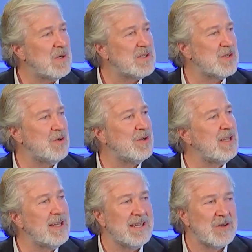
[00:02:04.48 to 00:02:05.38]
possono
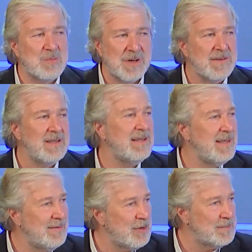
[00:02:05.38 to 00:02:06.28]
richiedere un
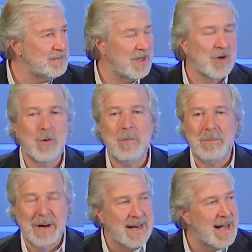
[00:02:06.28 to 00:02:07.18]
preventivo,
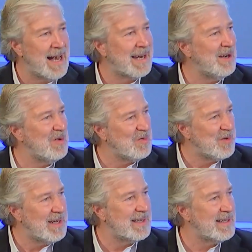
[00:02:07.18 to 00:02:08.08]
comparare
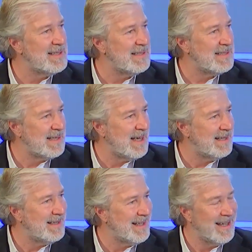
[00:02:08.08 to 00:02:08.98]
l'offerta
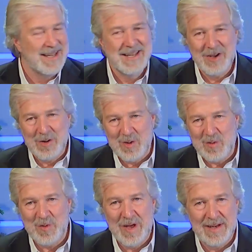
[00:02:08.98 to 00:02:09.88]
esistente con
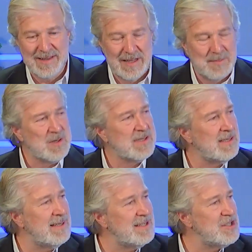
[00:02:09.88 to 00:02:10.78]
l'offerta di
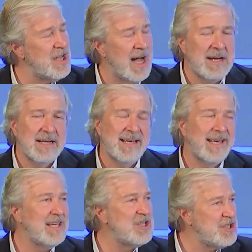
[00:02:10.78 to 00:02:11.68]
Poste Energia
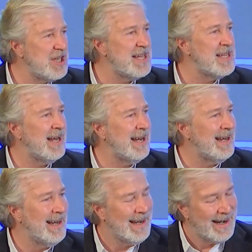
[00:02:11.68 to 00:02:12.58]
e sceglie
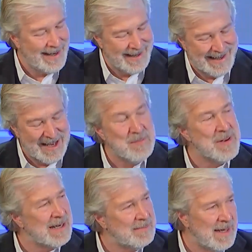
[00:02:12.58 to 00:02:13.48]

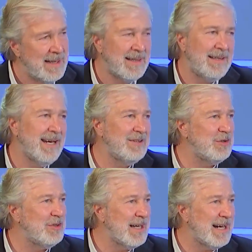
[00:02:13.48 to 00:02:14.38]
liberamente di
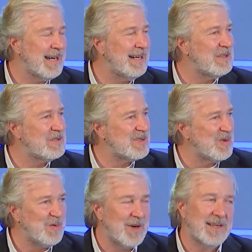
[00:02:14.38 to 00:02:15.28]
adottare la
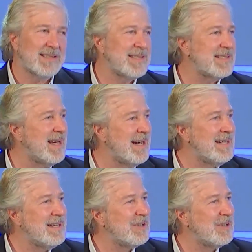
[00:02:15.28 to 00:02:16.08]
nostra offerta senza